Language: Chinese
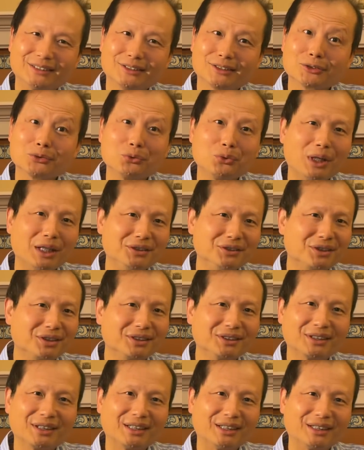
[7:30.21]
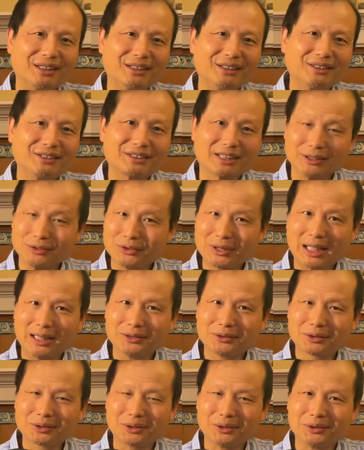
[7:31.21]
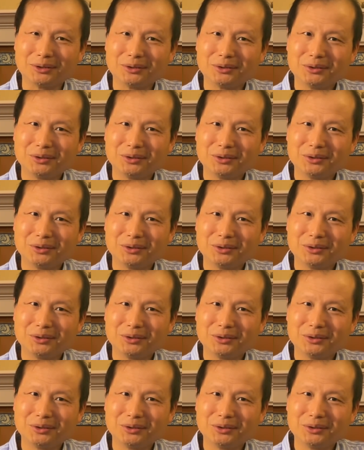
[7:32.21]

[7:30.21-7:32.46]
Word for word: 志愿军的神枪手